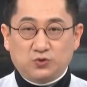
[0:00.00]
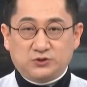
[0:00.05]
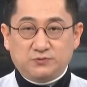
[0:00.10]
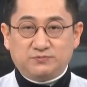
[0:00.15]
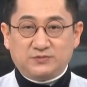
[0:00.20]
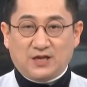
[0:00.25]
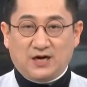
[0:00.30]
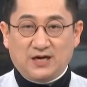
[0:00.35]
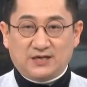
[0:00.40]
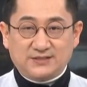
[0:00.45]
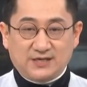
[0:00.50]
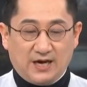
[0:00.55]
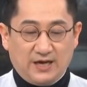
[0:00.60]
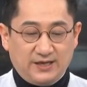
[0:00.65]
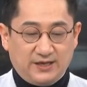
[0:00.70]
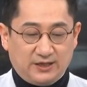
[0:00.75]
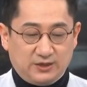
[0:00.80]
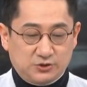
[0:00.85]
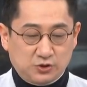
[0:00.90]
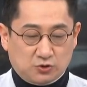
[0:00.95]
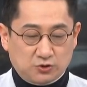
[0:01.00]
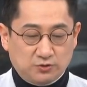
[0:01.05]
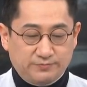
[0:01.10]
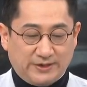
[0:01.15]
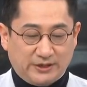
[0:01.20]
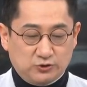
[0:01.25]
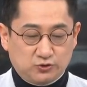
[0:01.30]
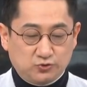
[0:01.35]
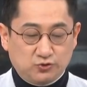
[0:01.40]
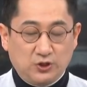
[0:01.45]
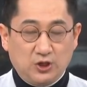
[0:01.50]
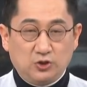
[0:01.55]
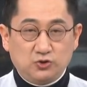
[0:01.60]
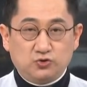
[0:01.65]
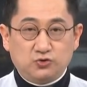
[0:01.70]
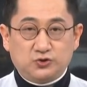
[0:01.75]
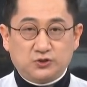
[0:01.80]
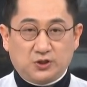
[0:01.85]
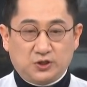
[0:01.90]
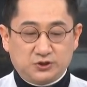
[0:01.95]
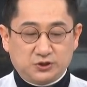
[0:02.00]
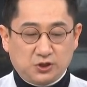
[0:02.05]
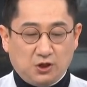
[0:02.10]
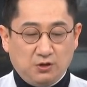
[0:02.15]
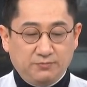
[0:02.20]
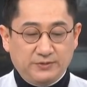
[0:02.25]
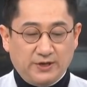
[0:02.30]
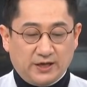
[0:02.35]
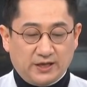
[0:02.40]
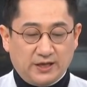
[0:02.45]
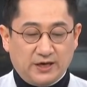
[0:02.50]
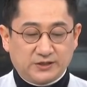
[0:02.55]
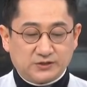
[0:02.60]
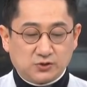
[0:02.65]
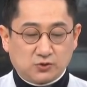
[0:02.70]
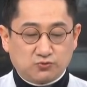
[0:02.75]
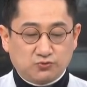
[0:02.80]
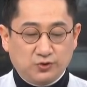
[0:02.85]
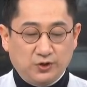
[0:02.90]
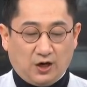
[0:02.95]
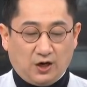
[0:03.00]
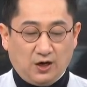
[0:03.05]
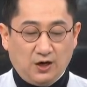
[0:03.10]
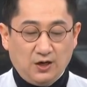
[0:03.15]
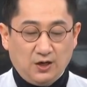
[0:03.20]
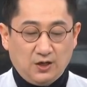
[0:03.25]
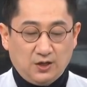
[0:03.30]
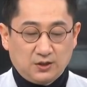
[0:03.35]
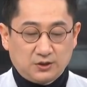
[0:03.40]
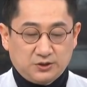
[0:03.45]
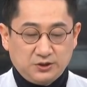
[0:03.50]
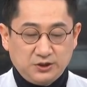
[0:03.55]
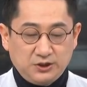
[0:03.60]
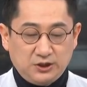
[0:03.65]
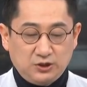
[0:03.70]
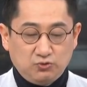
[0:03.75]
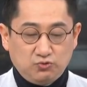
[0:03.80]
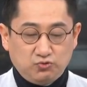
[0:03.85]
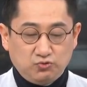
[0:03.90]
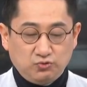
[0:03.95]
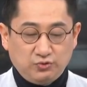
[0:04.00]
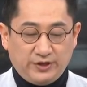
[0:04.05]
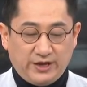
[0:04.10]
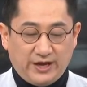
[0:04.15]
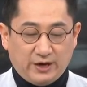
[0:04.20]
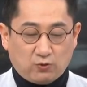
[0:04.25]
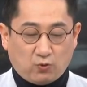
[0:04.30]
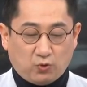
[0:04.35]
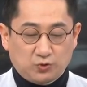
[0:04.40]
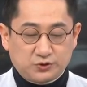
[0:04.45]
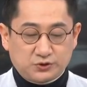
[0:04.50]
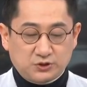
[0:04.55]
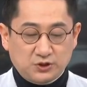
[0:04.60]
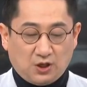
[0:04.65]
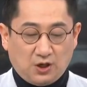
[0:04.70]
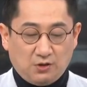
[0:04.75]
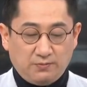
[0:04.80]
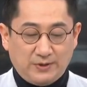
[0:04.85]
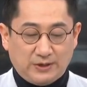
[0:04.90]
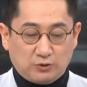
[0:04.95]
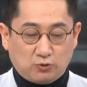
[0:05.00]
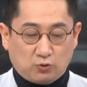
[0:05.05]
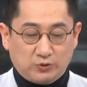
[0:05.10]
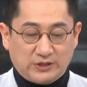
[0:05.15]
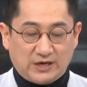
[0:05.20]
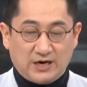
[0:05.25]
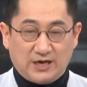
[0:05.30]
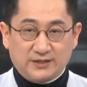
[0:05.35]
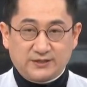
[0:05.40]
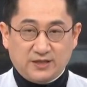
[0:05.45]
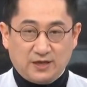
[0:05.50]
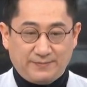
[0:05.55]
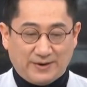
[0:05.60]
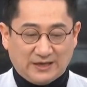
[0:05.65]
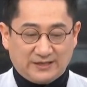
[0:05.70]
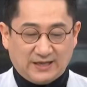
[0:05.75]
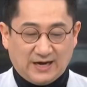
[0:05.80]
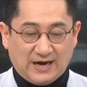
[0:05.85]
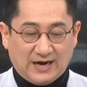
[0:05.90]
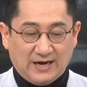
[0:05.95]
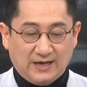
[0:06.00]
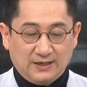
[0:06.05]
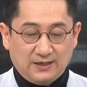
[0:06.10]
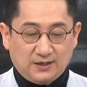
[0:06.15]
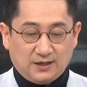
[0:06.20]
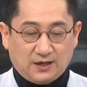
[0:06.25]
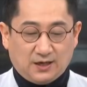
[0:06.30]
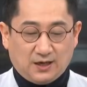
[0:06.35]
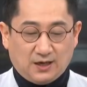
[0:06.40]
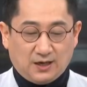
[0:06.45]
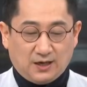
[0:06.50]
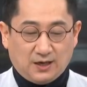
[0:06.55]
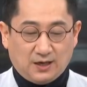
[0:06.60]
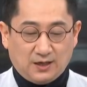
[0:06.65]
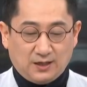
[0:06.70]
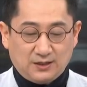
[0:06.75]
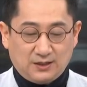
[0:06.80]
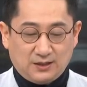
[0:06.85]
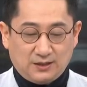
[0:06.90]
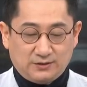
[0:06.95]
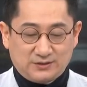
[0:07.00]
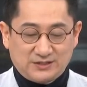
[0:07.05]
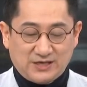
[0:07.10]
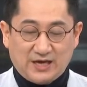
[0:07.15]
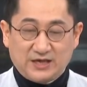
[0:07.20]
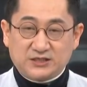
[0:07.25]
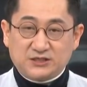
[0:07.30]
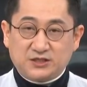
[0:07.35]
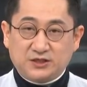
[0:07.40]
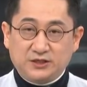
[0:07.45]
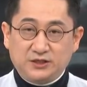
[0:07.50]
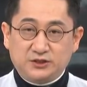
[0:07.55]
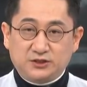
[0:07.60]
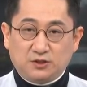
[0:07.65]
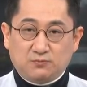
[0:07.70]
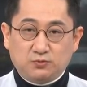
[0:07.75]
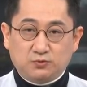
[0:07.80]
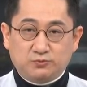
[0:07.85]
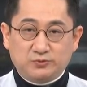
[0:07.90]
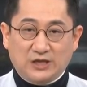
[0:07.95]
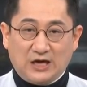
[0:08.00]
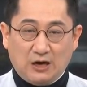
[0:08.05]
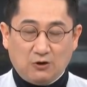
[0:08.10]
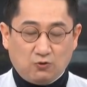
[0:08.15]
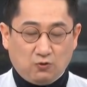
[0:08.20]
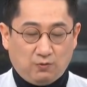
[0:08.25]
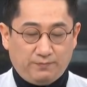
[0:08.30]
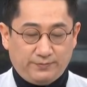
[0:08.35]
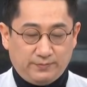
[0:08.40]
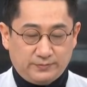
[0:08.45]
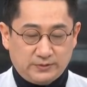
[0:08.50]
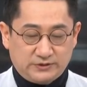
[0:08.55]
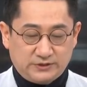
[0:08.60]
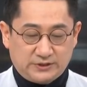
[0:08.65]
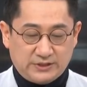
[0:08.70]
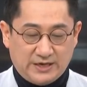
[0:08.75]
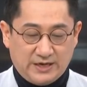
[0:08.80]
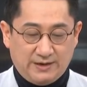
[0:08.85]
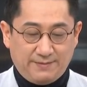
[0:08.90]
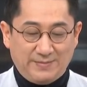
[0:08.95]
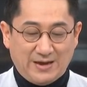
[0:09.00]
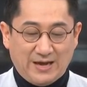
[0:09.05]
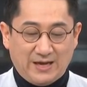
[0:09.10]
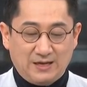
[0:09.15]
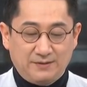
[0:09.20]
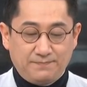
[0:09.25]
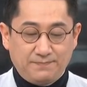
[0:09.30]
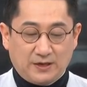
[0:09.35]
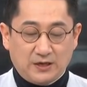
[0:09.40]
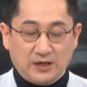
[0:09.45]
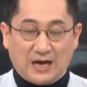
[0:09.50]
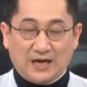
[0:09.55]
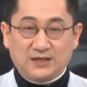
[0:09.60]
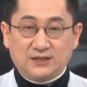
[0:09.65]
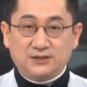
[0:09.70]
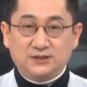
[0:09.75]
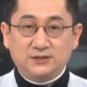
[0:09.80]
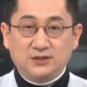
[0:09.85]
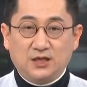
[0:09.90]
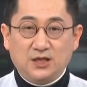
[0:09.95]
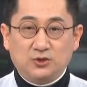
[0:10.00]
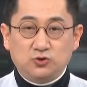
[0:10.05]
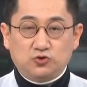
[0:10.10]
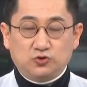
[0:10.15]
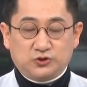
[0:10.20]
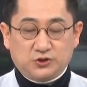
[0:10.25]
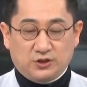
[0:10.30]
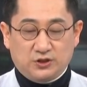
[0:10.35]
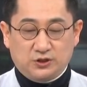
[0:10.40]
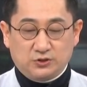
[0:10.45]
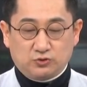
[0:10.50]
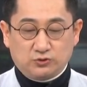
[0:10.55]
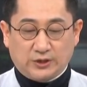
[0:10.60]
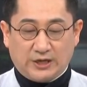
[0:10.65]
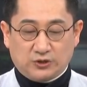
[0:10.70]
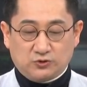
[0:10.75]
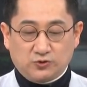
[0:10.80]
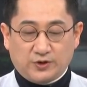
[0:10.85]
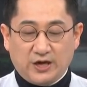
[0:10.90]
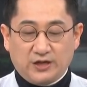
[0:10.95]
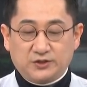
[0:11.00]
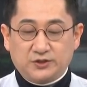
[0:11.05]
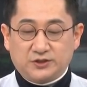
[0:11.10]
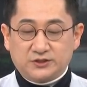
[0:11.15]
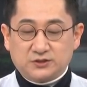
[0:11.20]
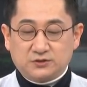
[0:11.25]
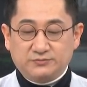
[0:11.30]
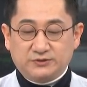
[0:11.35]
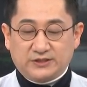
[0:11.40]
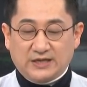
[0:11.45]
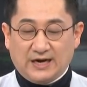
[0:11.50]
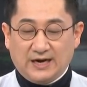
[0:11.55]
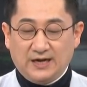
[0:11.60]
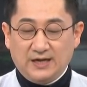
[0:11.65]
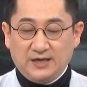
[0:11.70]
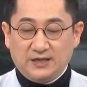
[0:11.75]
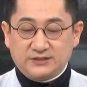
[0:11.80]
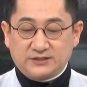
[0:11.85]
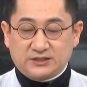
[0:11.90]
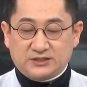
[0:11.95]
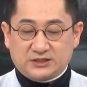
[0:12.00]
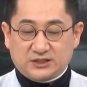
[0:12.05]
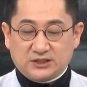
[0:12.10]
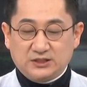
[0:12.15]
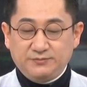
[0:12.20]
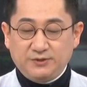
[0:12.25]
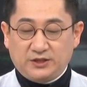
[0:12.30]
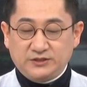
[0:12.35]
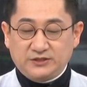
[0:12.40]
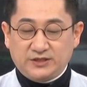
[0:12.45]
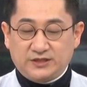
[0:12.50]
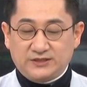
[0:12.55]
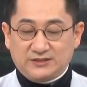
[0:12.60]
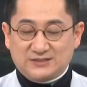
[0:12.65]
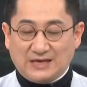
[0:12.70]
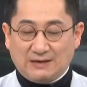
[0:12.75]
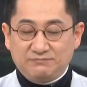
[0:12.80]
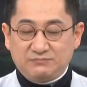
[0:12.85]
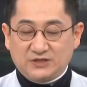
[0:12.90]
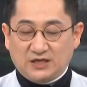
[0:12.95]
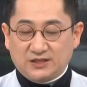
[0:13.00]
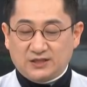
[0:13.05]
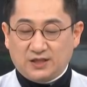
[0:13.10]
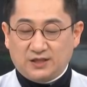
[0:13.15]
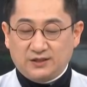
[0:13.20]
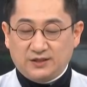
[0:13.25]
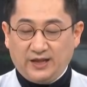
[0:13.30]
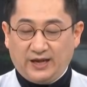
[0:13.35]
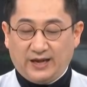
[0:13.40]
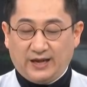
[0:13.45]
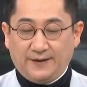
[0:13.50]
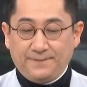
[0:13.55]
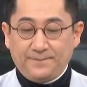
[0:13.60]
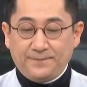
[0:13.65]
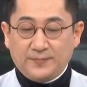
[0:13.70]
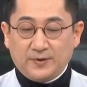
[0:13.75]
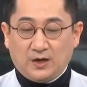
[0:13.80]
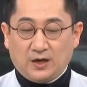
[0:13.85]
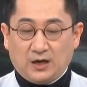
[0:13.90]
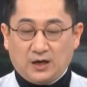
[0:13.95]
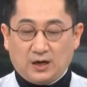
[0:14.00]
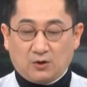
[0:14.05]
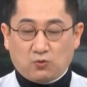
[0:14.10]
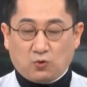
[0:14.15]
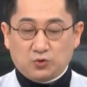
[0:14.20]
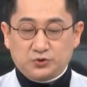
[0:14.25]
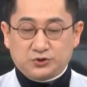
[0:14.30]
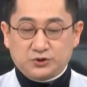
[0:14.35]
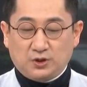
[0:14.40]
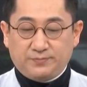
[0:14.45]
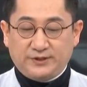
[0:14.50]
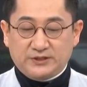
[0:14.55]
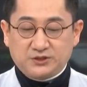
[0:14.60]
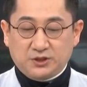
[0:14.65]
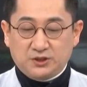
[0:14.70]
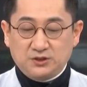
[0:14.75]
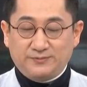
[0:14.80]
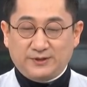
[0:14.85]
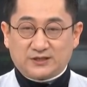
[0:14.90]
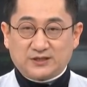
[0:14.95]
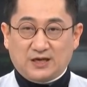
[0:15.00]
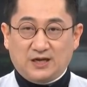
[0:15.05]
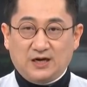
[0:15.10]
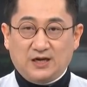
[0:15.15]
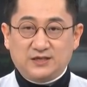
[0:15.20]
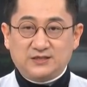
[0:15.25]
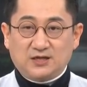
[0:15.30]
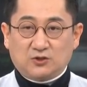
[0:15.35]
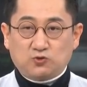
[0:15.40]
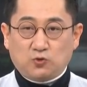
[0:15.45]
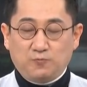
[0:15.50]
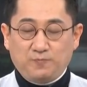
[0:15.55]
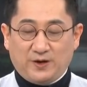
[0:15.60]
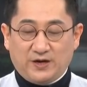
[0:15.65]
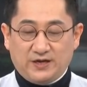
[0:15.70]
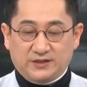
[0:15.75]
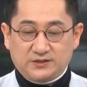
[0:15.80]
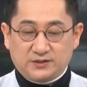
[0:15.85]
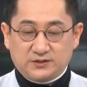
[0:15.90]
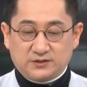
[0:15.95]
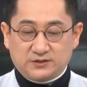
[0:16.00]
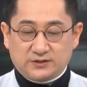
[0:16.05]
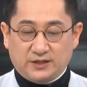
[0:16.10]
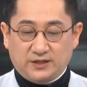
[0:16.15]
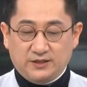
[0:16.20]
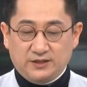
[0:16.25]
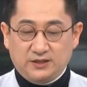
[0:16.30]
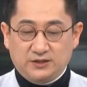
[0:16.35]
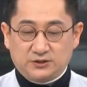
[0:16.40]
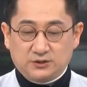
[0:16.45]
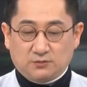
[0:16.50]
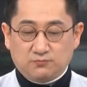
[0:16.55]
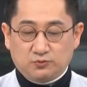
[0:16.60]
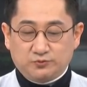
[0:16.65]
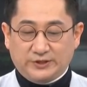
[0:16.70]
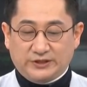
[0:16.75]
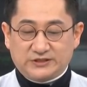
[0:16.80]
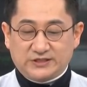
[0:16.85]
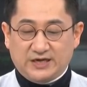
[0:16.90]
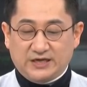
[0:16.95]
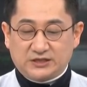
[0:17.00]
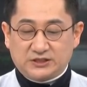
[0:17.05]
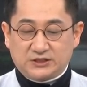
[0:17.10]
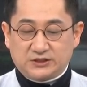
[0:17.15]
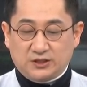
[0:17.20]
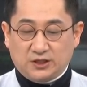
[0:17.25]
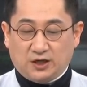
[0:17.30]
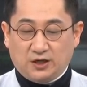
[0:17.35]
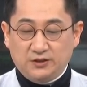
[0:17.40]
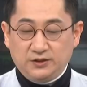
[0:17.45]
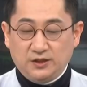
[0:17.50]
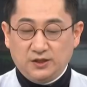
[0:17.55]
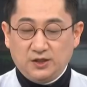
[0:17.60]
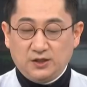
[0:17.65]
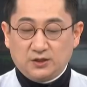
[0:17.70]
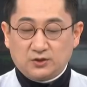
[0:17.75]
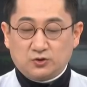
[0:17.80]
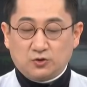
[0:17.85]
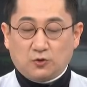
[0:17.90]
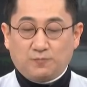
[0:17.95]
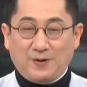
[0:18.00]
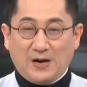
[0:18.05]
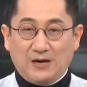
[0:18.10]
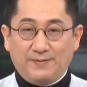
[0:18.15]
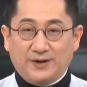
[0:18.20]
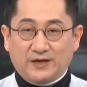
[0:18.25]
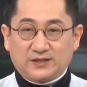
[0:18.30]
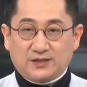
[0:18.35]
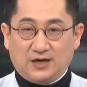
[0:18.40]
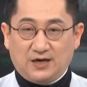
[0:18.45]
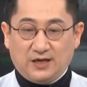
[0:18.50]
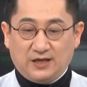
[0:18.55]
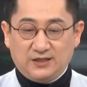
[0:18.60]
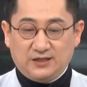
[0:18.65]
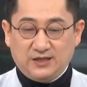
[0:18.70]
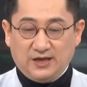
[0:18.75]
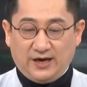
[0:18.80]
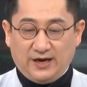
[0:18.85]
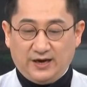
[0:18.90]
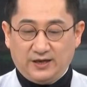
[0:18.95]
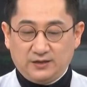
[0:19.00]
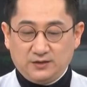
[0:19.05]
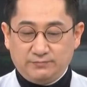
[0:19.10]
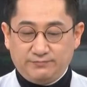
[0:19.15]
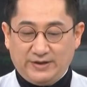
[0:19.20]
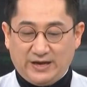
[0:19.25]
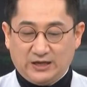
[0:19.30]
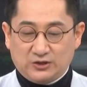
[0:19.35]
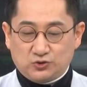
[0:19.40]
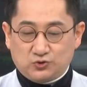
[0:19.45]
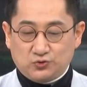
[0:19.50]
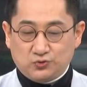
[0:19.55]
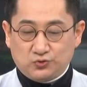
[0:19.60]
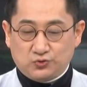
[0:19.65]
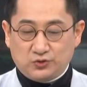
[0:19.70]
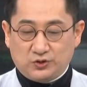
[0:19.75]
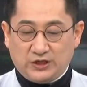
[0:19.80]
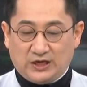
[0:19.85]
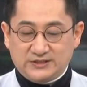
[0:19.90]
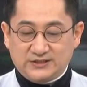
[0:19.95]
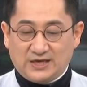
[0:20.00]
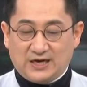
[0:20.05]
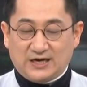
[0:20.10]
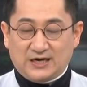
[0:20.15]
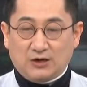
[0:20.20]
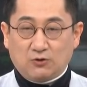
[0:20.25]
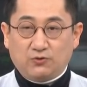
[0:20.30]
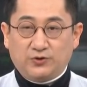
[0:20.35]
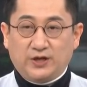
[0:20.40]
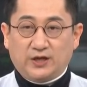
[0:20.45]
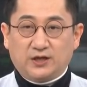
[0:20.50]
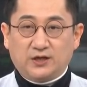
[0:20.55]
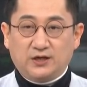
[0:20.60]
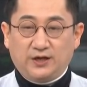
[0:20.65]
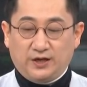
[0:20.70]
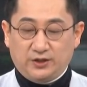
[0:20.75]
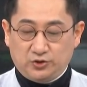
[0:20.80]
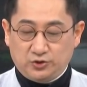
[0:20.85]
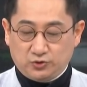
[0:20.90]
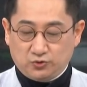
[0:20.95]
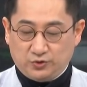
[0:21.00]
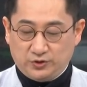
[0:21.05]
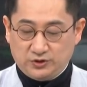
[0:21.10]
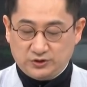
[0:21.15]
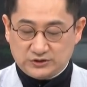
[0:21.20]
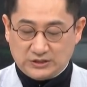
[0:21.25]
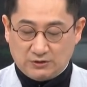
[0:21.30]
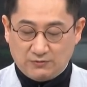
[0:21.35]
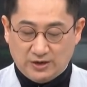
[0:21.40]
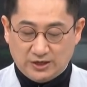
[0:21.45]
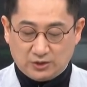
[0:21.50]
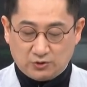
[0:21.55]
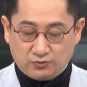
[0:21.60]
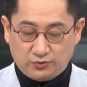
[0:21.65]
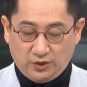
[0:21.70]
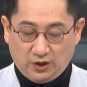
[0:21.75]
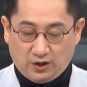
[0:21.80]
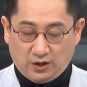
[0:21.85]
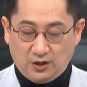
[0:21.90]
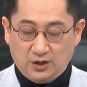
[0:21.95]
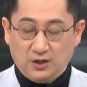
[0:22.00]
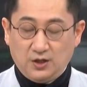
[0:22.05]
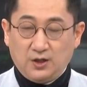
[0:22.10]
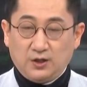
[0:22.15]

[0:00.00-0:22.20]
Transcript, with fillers: 50달러 사이에 적극 매수 추천을 처음 얘기를 했었고요. 그 이후에 고점에 도달할 때마다 어, 이 차익 실현 일정 부분 하고 재매입하는 추천을 계속 해드렸습니다. 자, 지금 현재 이제 3차 때인데 어, 고점에 1,200달러 이상 돌파를 했었을 때는 일정 부분의 차익 실현 그리고 800달러 이하에는 매수를 하자라고 얘기를 해드리고 있는 상황이고요.